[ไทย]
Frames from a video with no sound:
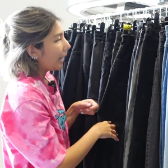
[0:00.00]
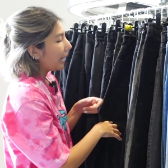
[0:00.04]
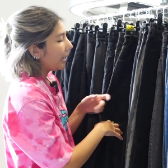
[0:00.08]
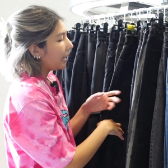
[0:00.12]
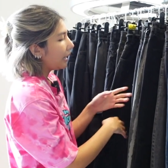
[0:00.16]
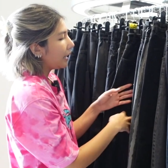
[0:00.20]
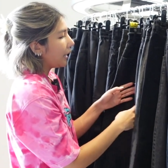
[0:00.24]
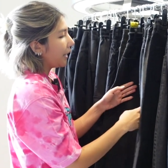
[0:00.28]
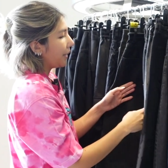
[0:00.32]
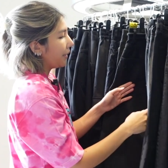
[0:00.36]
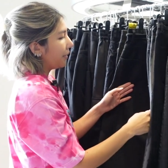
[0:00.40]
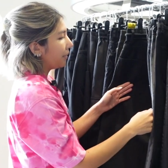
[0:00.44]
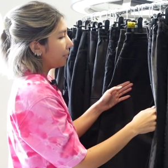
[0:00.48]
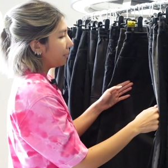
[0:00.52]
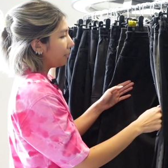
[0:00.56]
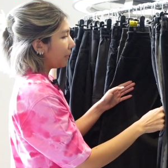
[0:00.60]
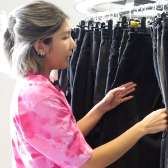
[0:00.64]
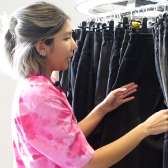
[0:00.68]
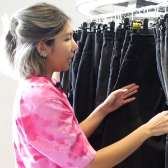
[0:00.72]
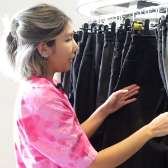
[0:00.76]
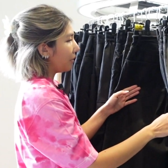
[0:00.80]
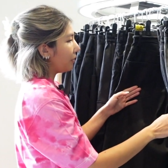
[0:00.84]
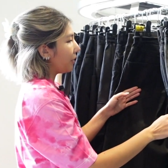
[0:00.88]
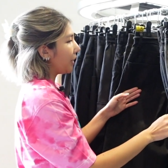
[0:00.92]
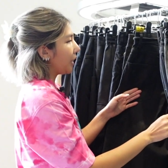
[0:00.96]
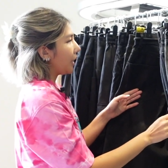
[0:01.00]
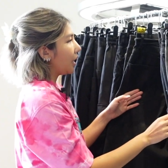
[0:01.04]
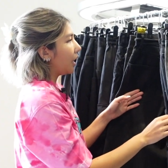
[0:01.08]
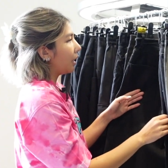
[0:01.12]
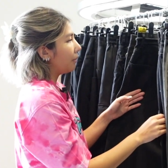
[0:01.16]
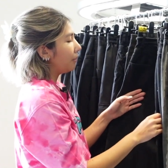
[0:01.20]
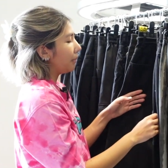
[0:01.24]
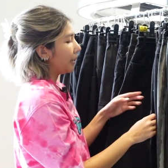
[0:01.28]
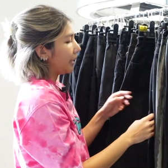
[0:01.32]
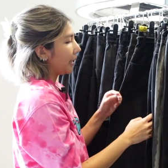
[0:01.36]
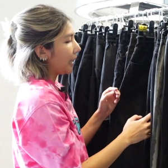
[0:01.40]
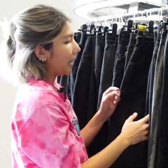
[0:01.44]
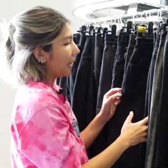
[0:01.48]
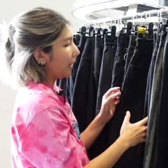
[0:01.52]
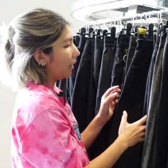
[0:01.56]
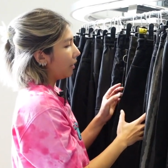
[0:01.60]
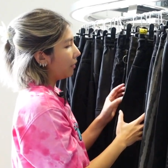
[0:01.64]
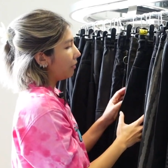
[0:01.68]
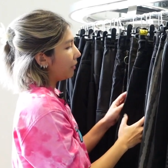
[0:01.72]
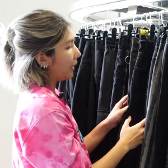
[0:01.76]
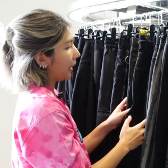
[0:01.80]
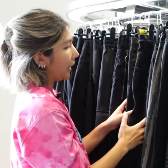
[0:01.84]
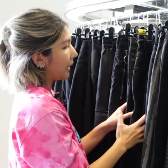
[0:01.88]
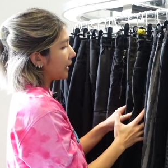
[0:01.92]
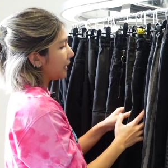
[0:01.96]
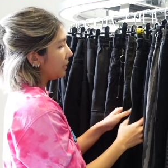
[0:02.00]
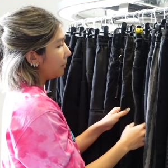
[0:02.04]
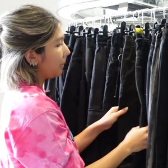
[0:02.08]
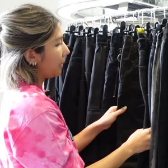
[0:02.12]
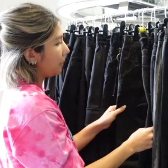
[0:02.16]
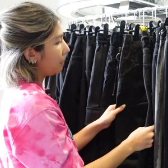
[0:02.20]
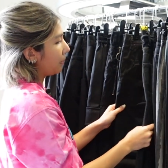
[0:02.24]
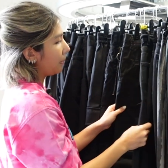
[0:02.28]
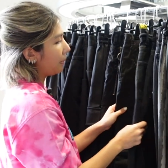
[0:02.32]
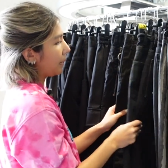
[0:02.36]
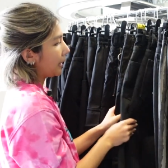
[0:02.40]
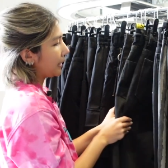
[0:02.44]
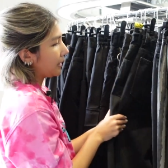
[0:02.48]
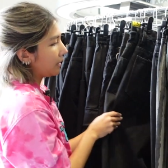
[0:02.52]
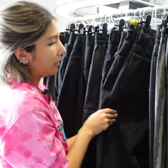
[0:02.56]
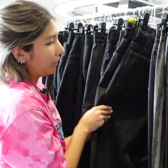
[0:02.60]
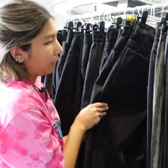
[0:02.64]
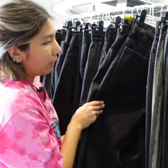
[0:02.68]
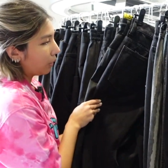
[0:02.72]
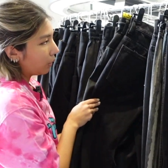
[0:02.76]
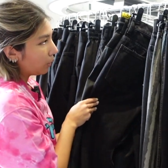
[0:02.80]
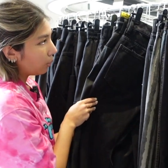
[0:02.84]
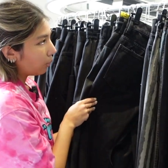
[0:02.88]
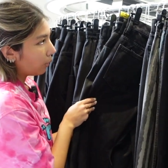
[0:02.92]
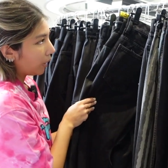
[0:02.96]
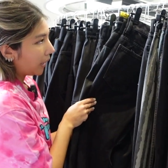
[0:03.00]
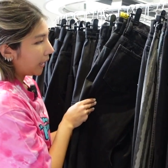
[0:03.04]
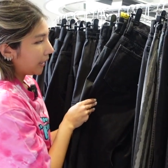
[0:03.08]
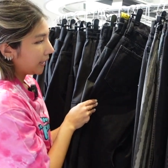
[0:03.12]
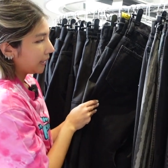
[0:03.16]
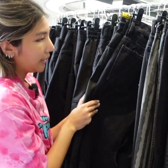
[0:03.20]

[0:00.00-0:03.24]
ท์มีรีดอนเหมือนกันออฟไวท์ก็จะมีประมาณ2ตัว